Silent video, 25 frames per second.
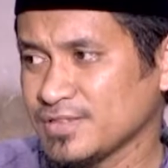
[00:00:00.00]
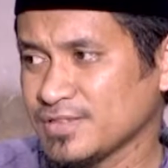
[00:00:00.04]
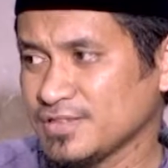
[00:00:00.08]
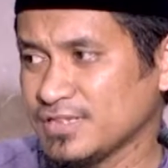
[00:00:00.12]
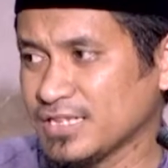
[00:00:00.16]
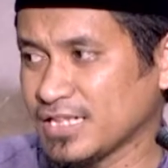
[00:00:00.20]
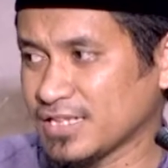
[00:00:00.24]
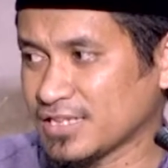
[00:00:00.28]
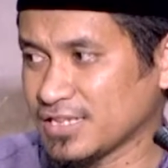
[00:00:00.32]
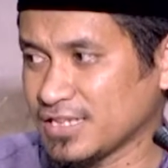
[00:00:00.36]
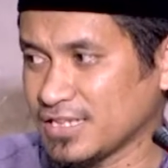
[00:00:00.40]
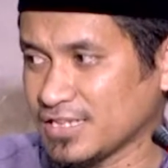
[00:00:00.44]

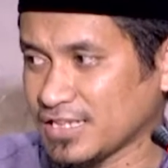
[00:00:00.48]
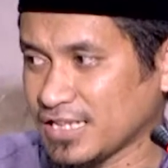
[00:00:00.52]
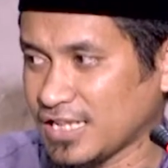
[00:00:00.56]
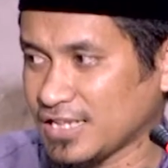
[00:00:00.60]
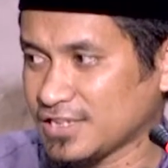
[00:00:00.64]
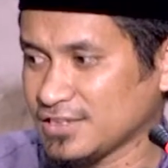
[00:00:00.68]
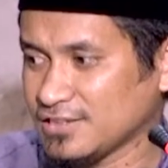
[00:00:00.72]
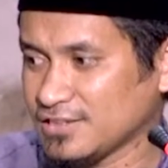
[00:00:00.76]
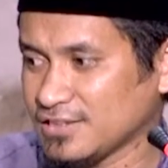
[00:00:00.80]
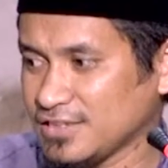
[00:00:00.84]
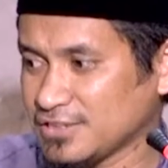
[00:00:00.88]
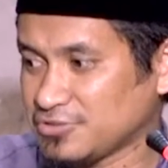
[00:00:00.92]
yang
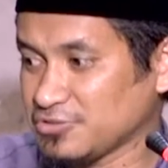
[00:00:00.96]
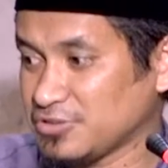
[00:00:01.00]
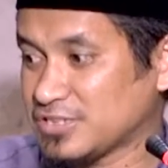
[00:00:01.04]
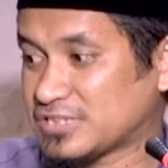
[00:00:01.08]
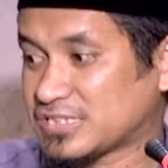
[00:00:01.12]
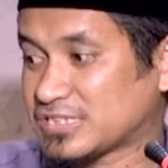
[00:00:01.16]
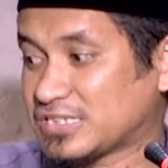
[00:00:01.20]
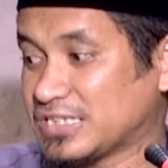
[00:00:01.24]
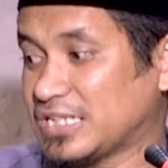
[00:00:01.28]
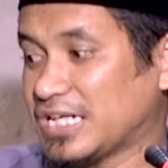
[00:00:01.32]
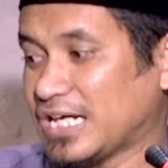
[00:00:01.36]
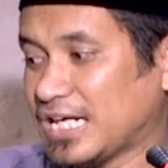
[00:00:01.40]
ringan itu
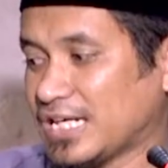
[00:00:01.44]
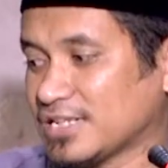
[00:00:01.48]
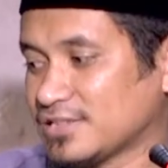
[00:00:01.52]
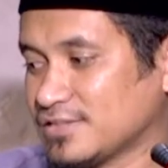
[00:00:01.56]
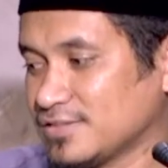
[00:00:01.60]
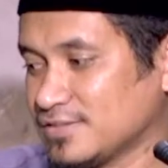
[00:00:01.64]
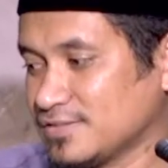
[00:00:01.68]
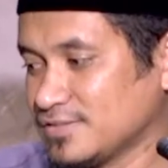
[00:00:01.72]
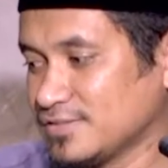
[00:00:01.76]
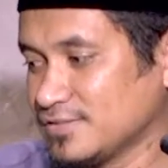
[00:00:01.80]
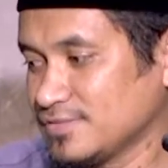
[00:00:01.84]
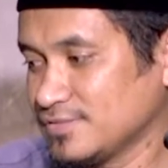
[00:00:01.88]
ijtihad.
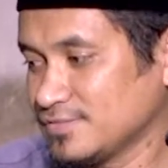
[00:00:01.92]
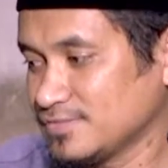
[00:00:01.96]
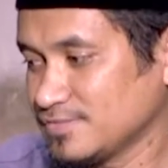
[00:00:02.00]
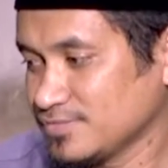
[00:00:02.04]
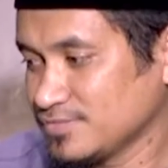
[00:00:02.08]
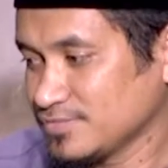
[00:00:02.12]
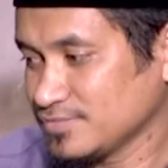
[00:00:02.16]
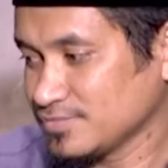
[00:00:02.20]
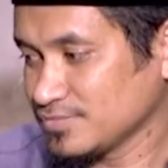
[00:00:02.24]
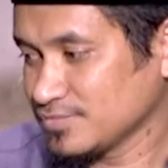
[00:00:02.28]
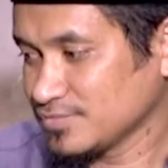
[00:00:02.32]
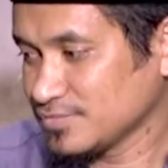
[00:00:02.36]

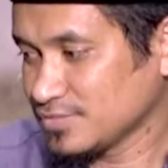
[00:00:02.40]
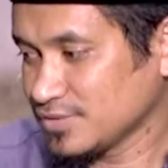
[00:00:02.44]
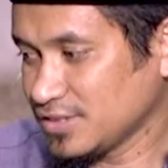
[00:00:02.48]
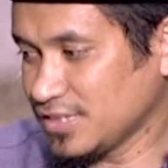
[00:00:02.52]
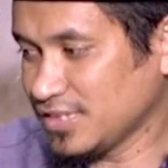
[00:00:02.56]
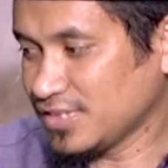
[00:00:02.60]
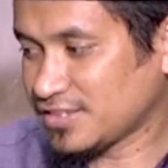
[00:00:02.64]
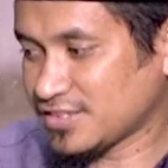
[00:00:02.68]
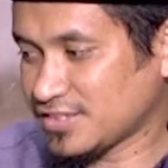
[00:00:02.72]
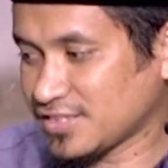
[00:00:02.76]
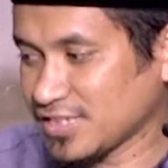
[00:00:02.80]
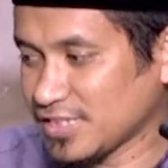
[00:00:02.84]

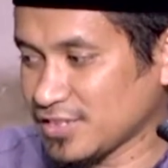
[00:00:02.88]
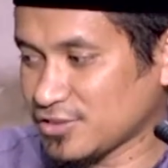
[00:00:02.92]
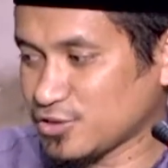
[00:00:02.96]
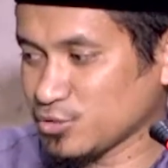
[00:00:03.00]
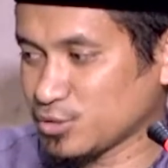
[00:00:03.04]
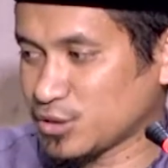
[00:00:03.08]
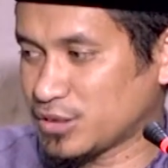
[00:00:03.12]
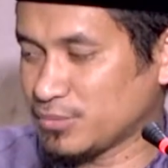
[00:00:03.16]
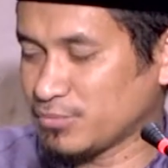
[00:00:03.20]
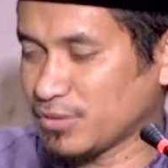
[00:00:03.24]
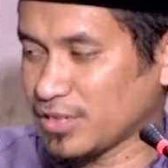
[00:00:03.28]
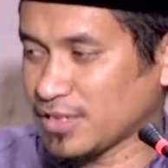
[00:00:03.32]
Ijtihad itu
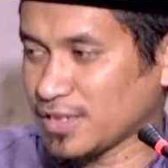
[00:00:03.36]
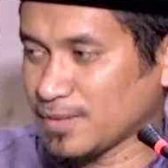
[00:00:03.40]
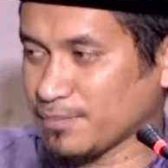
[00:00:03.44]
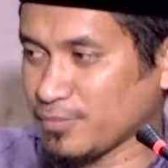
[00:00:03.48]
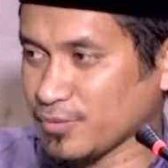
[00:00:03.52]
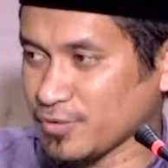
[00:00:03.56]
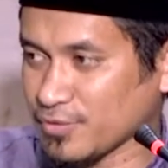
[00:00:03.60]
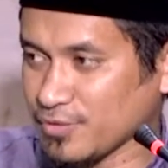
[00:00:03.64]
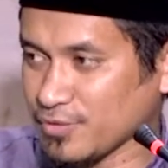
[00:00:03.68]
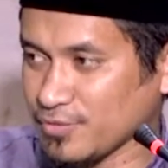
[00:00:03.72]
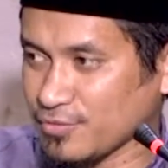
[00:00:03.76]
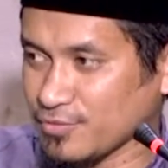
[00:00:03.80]
gimana
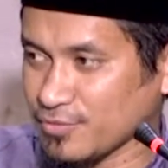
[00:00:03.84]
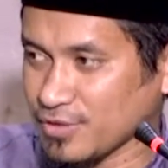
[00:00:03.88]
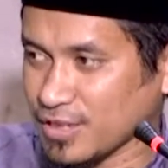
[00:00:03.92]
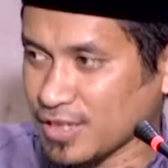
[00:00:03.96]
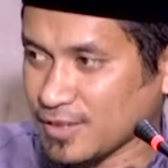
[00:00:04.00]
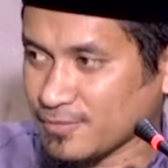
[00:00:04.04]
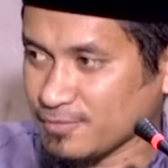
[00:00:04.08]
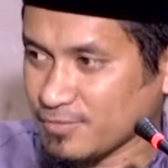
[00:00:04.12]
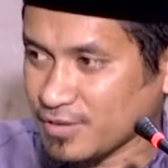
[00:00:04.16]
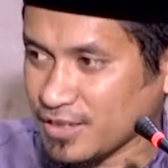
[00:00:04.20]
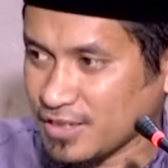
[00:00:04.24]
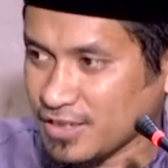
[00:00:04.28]
para
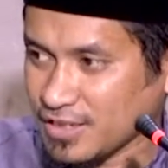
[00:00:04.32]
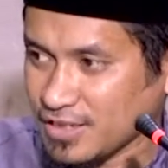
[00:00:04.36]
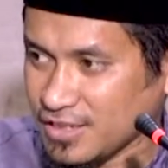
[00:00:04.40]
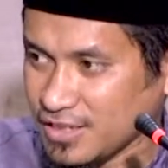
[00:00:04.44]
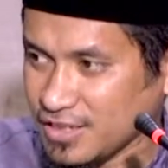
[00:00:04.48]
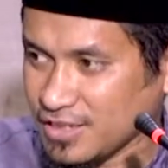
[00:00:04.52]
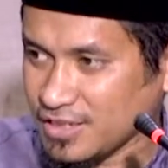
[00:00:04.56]
ulama